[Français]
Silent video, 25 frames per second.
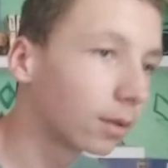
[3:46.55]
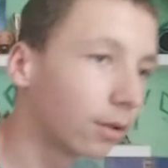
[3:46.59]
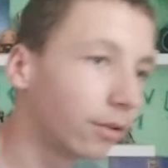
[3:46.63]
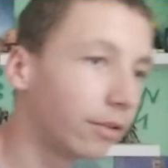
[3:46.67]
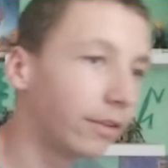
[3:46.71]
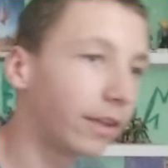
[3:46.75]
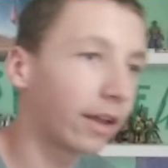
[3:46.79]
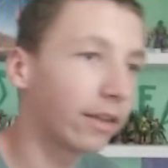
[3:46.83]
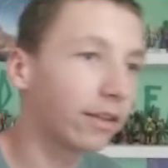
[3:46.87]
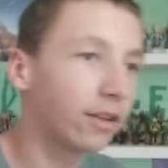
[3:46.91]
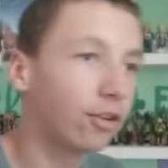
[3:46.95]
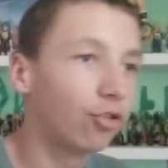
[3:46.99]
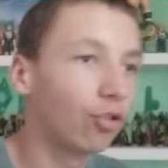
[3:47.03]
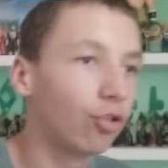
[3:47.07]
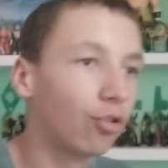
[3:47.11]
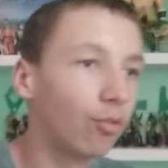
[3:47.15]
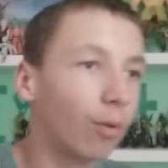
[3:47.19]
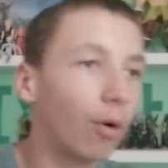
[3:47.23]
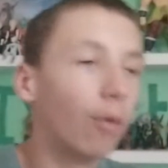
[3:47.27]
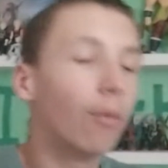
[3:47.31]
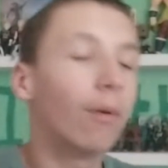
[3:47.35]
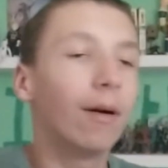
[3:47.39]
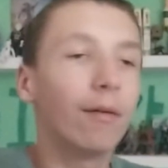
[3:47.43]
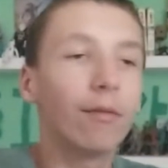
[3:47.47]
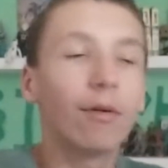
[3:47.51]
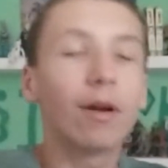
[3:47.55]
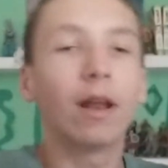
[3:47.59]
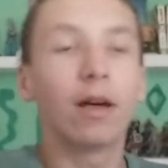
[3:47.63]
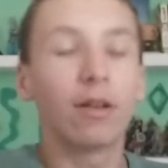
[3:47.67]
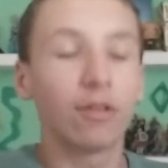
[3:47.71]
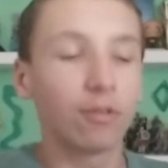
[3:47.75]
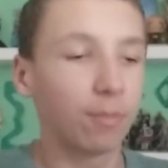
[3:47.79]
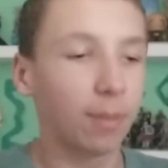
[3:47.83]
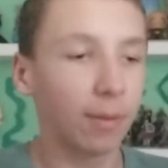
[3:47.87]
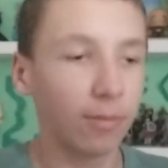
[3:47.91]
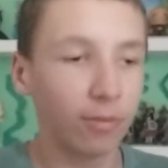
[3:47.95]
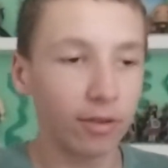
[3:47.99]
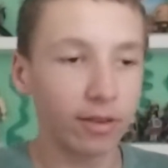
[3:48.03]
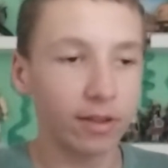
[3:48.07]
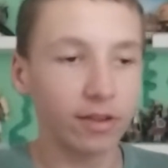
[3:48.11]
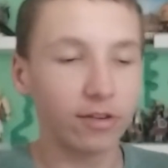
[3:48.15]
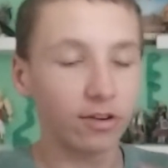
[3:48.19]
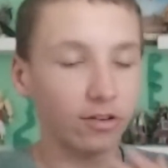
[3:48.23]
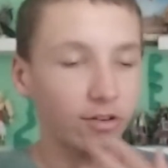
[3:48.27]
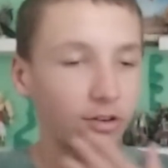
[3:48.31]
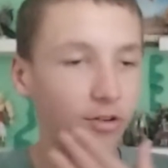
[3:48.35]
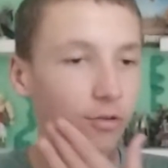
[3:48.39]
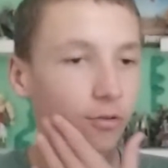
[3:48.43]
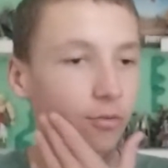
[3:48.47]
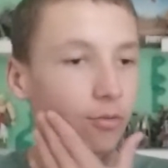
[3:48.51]
Dernier jugement. Ouais, voilà, j'ai pas besoin d'aller
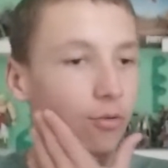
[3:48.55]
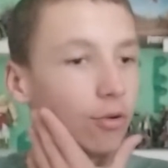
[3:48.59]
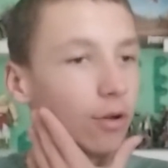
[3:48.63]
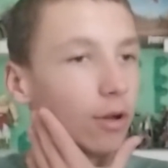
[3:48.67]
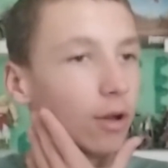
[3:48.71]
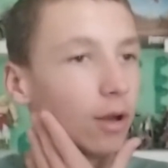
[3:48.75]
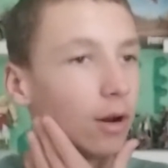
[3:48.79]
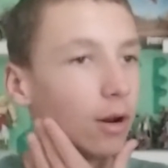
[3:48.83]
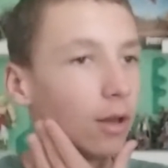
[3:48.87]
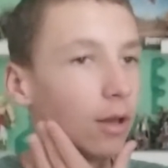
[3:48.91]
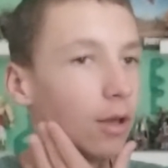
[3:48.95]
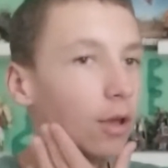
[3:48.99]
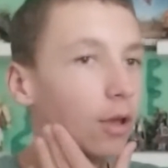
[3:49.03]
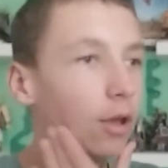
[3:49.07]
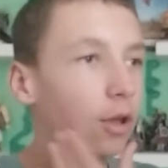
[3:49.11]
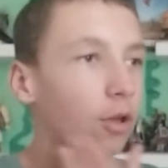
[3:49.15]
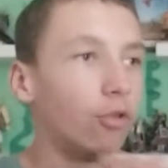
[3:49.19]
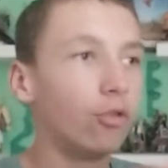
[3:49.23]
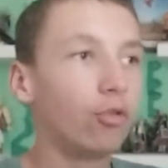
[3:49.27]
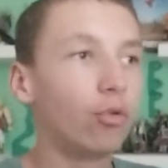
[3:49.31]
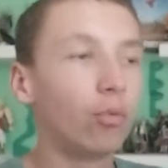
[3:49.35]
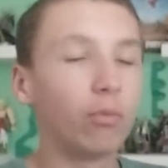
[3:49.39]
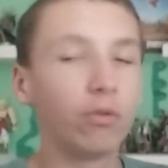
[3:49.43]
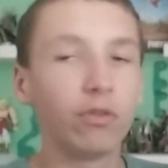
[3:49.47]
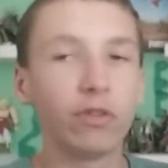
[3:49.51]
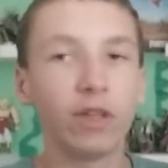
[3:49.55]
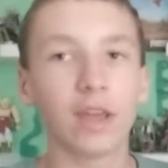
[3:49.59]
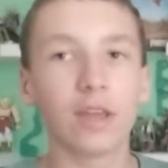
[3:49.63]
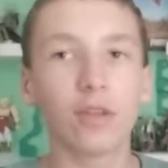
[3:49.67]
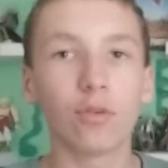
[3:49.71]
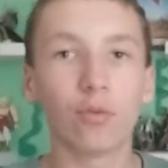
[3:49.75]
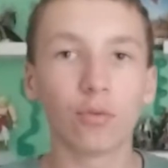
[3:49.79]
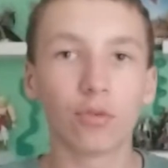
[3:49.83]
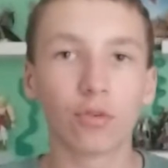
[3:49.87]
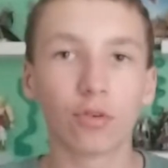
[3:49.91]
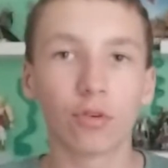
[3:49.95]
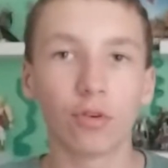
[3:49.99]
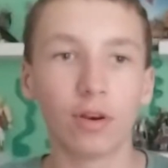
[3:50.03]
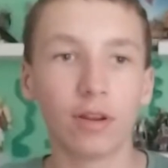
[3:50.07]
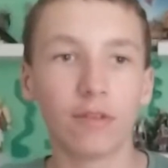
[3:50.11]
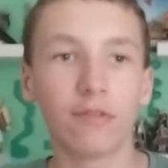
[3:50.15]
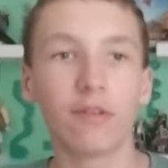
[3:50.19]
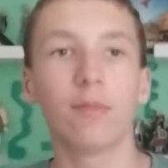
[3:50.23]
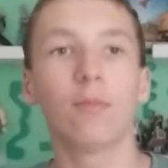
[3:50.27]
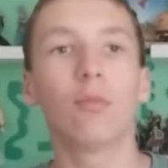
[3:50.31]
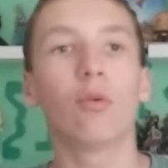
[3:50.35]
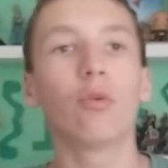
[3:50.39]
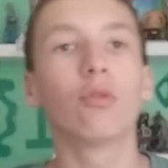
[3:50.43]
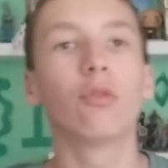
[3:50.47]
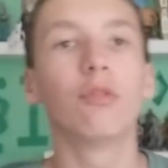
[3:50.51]
chercher sur Google. Doomsday, donc
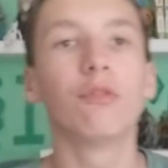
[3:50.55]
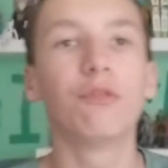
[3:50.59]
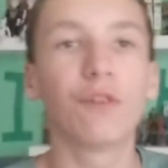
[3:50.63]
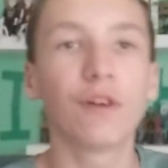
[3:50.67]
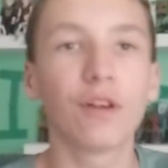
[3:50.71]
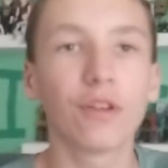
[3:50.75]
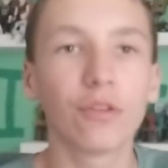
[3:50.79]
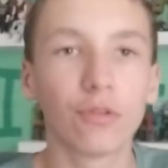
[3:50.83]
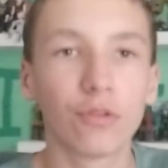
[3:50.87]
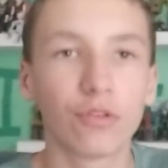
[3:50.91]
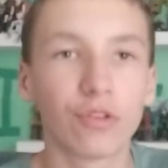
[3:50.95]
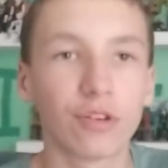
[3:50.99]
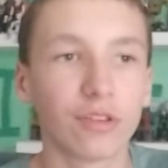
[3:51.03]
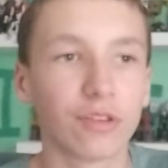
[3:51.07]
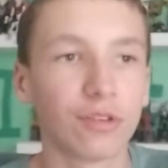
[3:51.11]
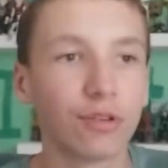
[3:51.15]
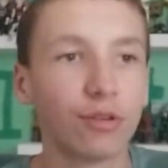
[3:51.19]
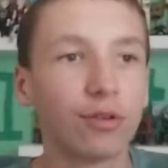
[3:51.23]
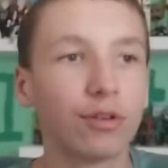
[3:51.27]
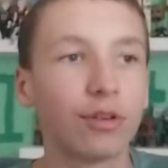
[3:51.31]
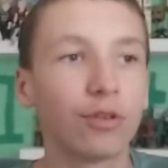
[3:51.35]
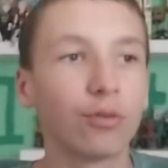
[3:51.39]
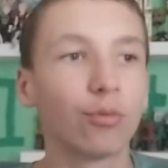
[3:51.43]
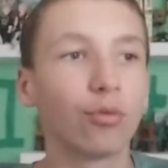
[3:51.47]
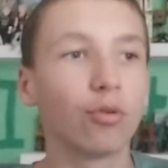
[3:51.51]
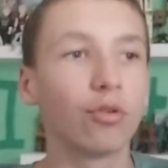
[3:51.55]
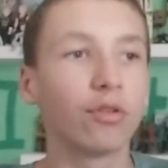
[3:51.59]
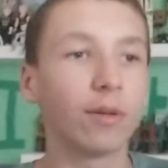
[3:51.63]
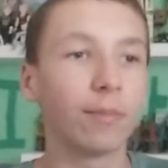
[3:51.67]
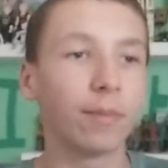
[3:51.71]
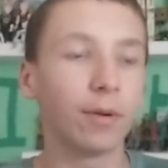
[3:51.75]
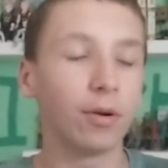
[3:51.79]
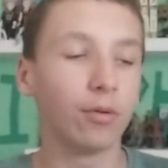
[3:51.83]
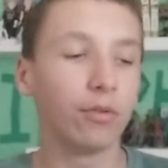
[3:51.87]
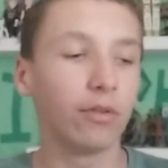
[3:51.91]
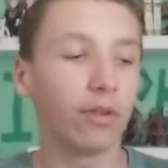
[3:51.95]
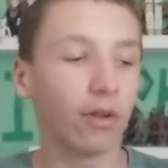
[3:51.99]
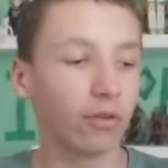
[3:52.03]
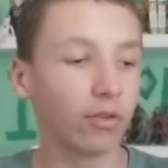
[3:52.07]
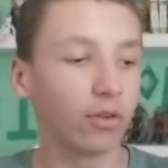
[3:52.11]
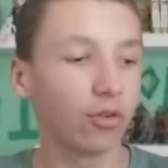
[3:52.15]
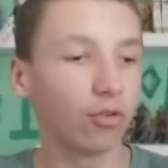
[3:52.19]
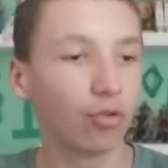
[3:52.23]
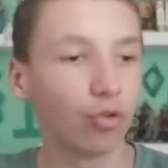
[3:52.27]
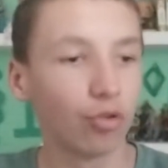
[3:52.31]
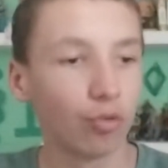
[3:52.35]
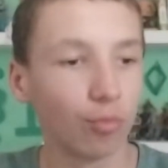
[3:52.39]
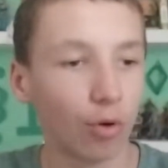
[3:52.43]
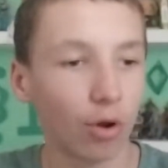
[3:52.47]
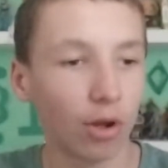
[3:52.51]
l'événement de fin de, saison 2 s'appelle le dernier
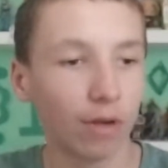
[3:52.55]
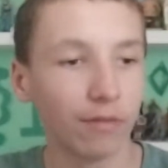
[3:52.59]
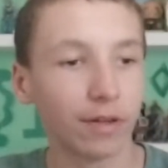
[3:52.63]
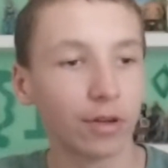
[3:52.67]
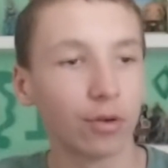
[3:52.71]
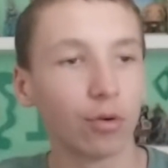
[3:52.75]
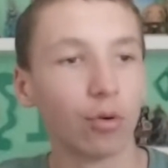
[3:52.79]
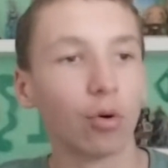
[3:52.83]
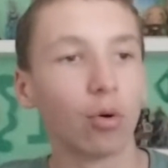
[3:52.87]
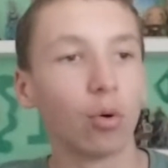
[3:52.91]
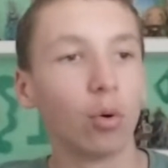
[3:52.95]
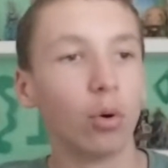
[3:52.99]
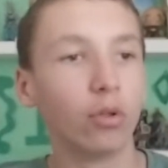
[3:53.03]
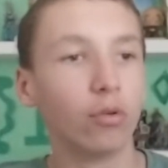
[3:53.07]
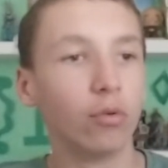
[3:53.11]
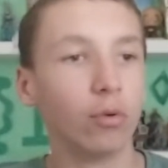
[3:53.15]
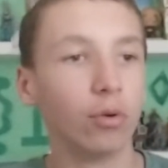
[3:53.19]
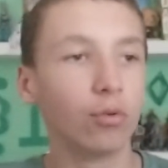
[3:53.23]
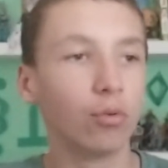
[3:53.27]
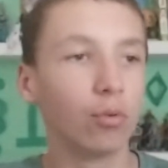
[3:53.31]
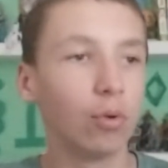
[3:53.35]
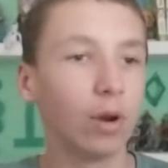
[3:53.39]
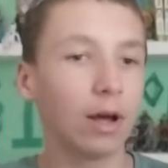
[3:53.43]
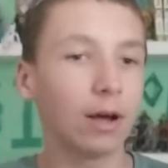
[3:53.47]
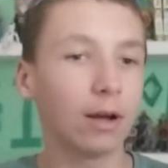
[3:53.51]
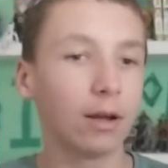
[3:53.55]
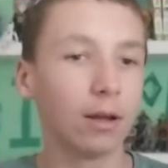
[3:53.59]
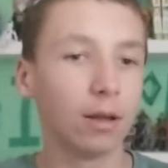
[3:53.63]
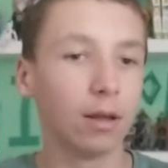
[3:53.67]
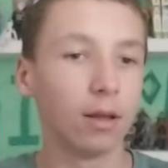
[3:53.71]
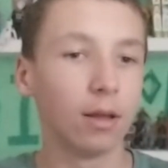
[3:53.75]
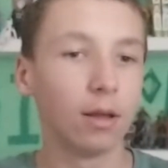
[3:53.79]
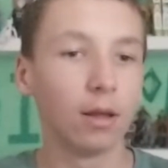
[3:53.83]
jugement avec Oro et tout et tout là.